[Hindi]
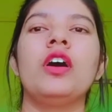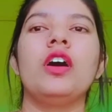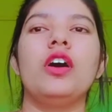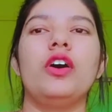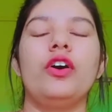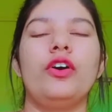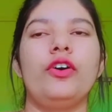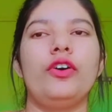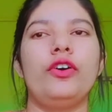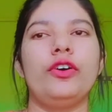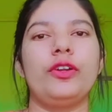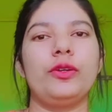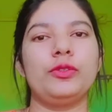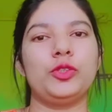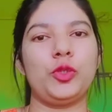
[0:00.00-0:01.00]

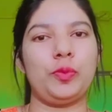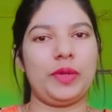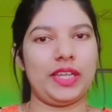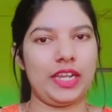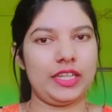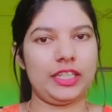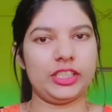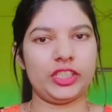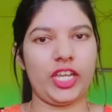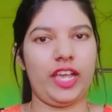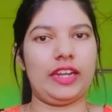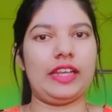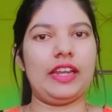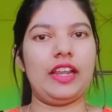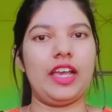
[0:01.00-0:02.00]
और जो मेरा ये
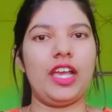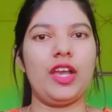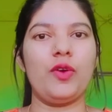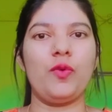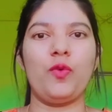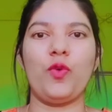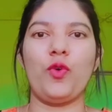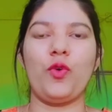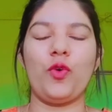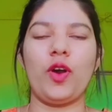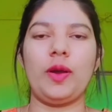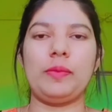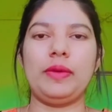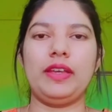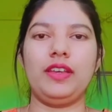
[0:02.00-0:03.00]
चैनल है वो
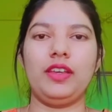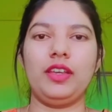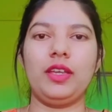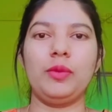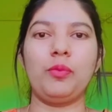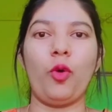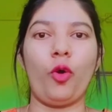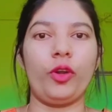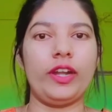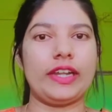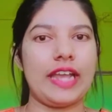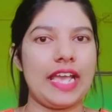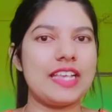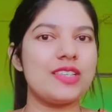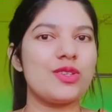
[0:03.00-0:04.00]
अभी
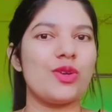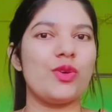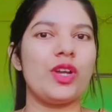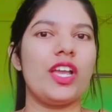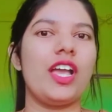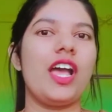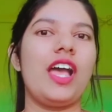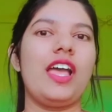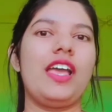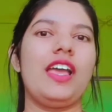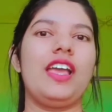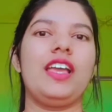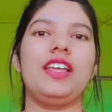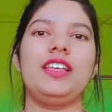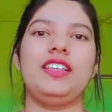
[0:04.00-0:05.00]
मोनेटाइज हो गया
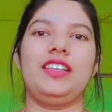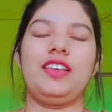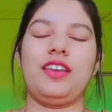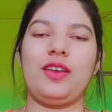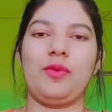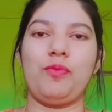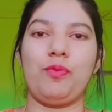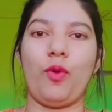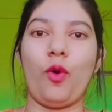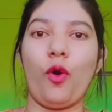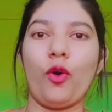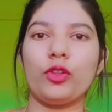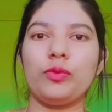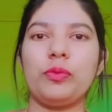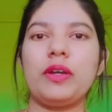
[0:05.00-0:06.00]
है ये
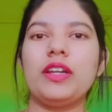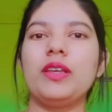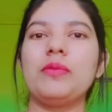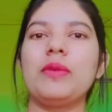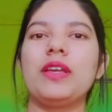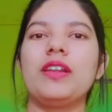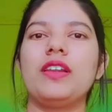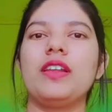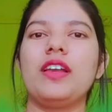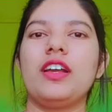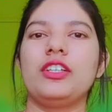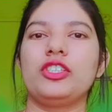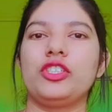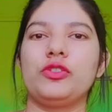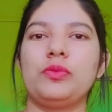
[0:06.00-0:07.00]
बहुत बड़ी मेरे लिए
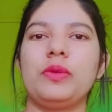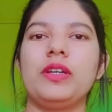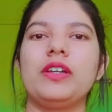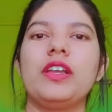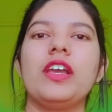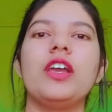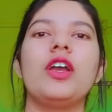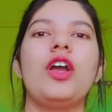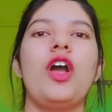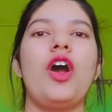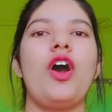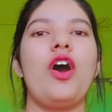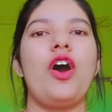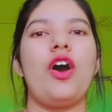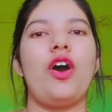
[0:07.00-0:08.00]
अचीवमेंट है
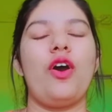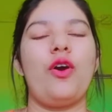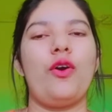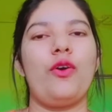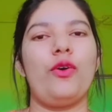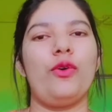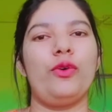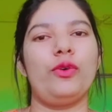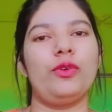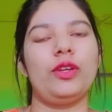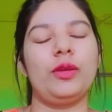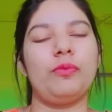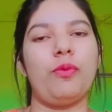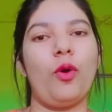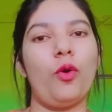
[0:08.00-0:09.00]
और
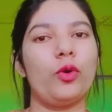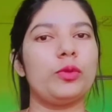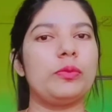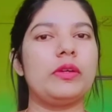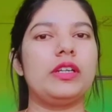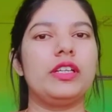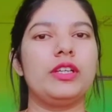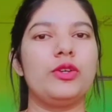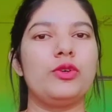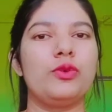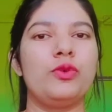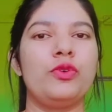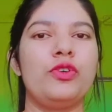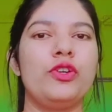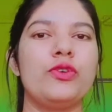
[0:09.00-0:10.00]
ये बहुत बड़ी
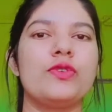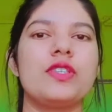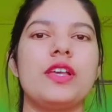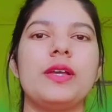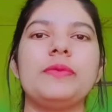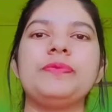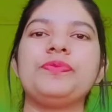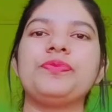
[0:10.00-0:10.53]
गुड न्यूज़ है